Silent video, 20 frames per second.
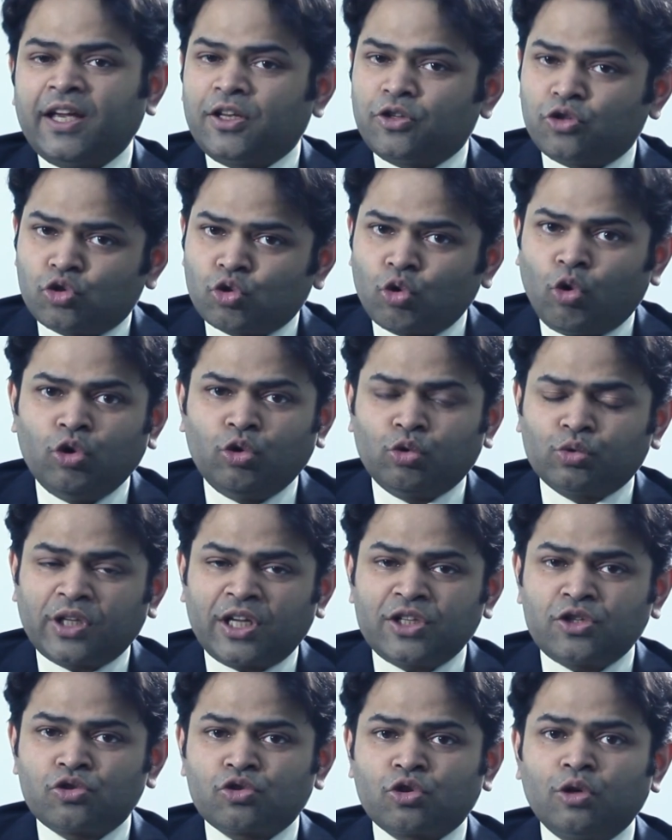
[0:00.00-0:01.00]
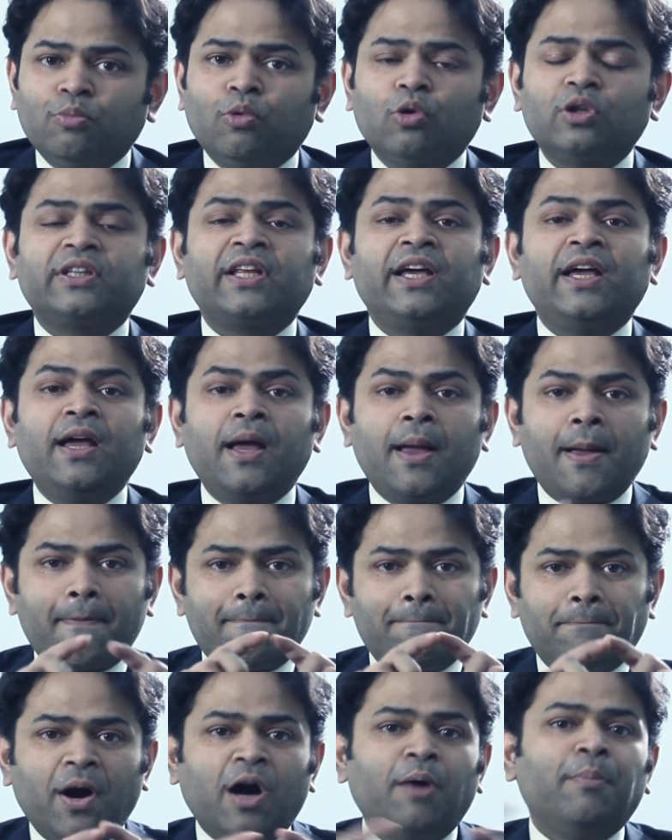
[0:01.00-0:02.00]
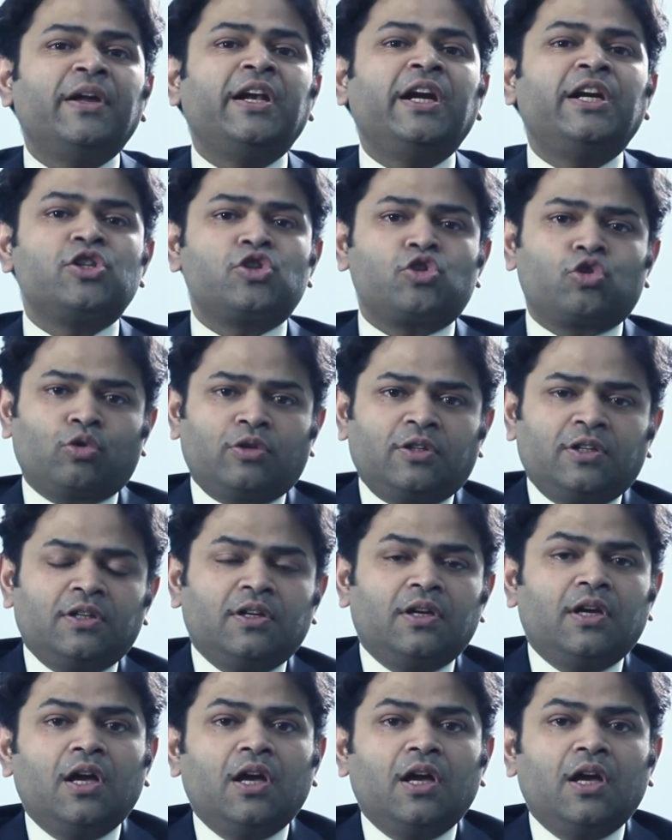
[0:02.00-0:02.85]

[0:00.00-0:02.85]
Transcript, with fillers: एक जोन होता है जिसको बोलते हैं परमानेंट जोन